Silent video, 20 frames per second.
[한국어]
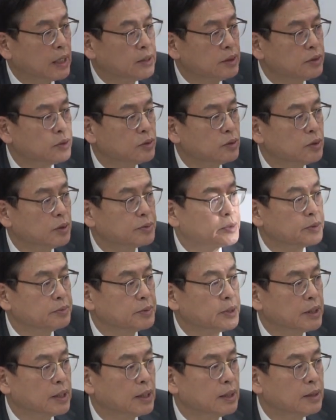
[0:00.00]
않을 수
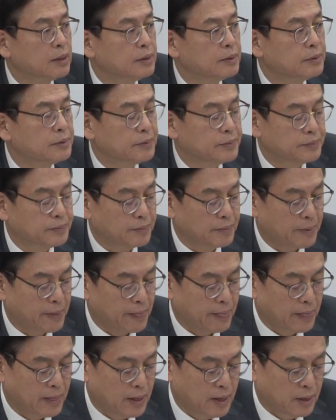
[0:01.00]
없습니다.
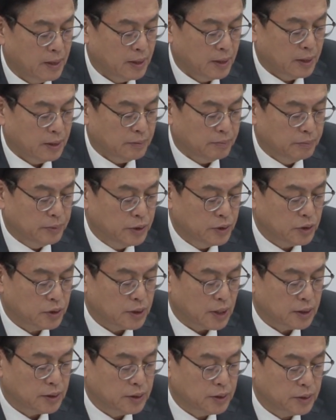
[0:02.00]

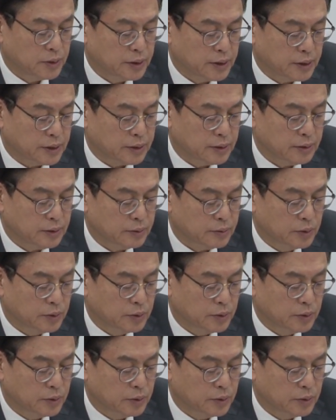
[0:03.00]
민주당 의원들은